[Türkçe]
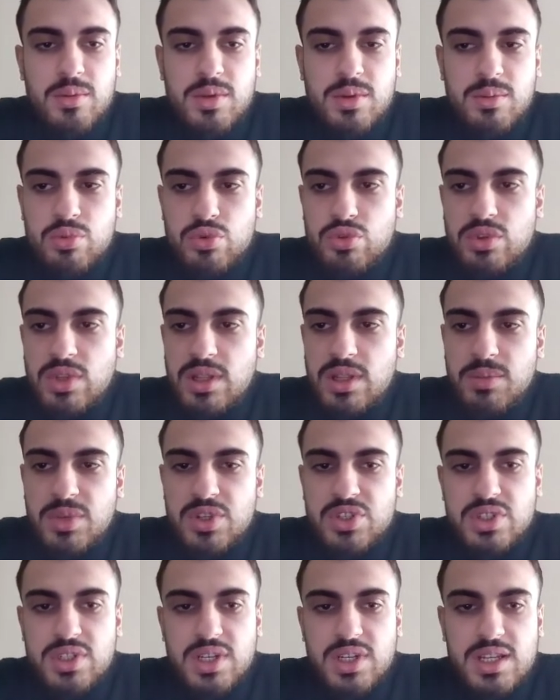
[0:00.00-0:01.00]
E buradan
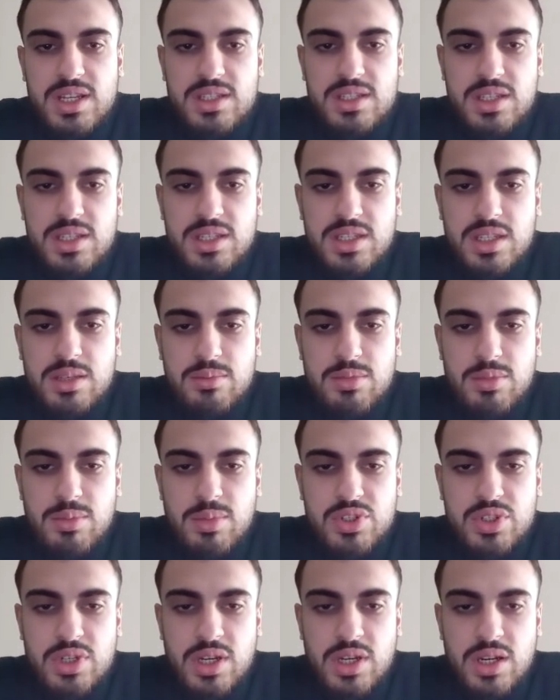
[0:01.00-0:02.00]
5'in karesine
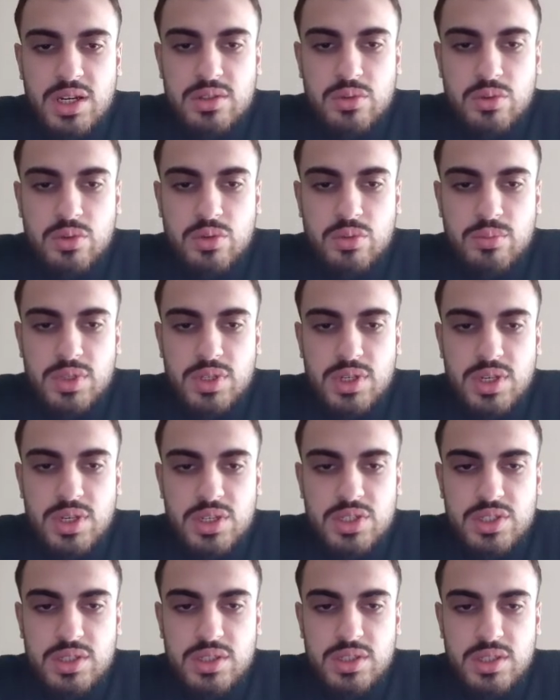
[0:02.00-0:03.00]
25 artı 11
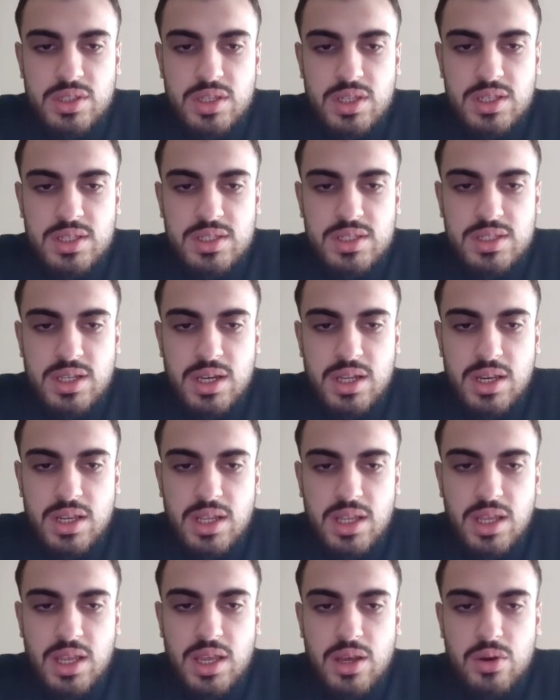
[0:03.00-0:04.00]
eşittir x
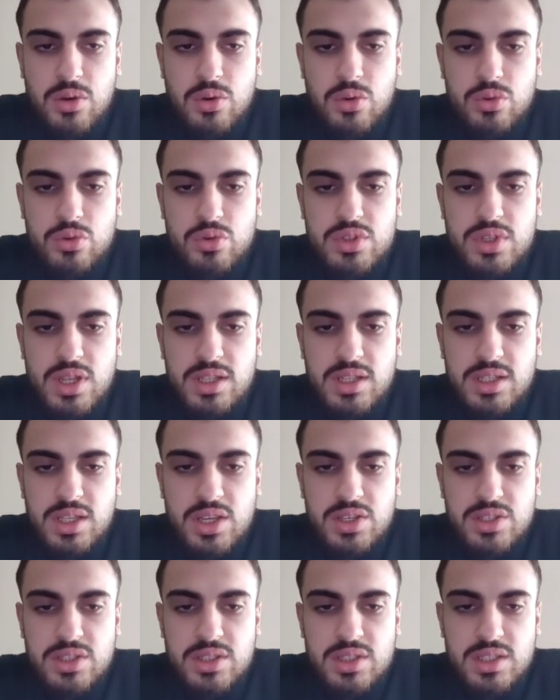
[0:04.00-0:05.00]
kare. 36
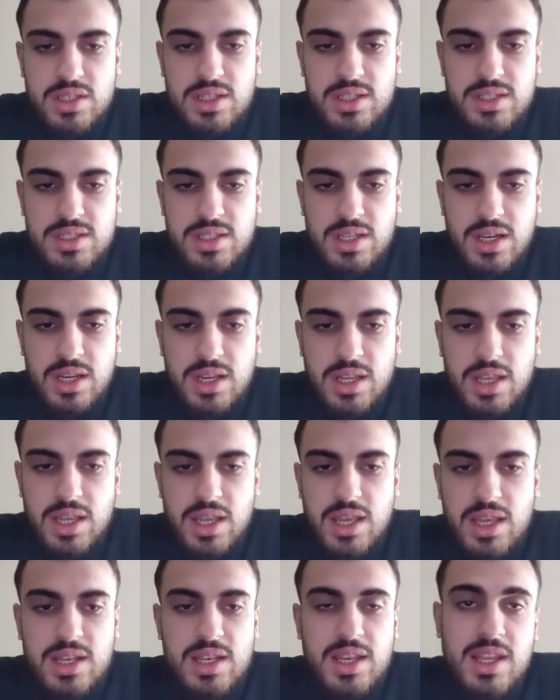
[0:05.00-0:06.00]
eşittir x kare.
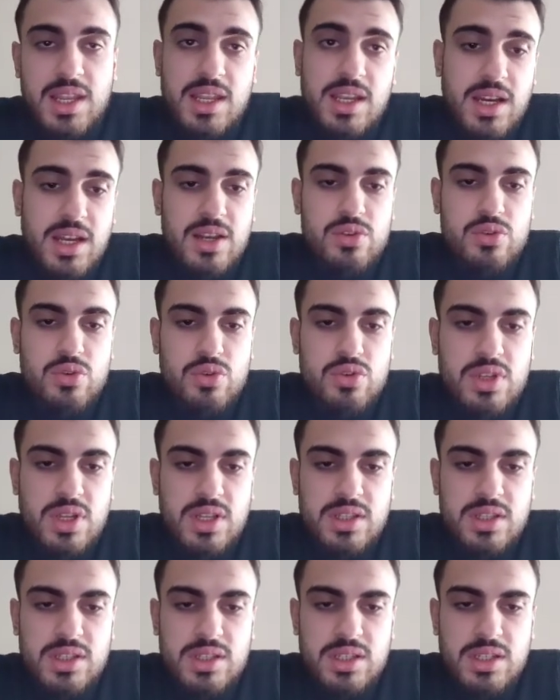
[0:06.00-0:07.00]
Neyin karesi
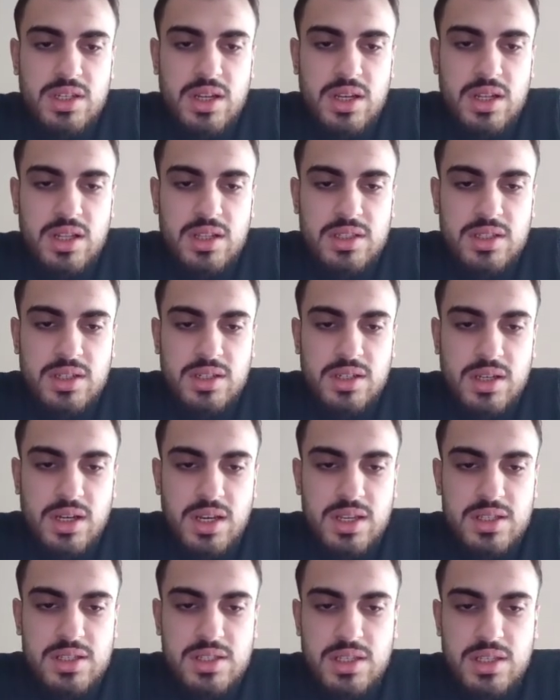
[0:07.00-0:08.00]
36'dır? 6'nın
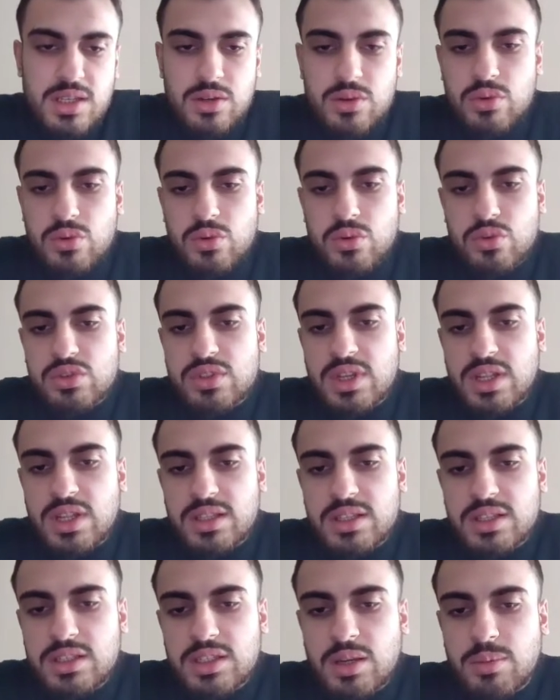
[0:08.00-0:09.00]
karesi
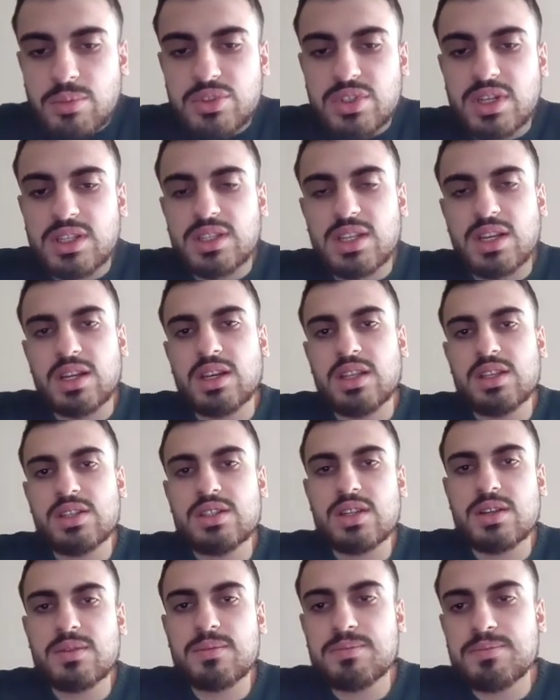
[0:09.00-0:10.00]
36 yapacaktır
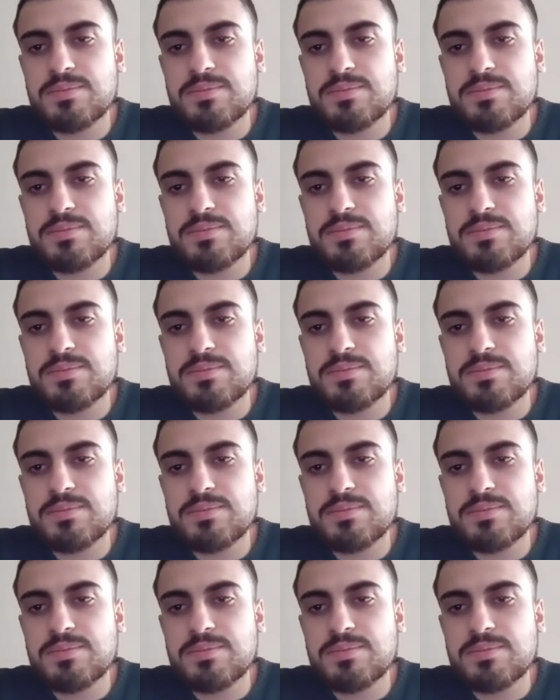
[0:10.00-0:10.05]
arkadaşlar.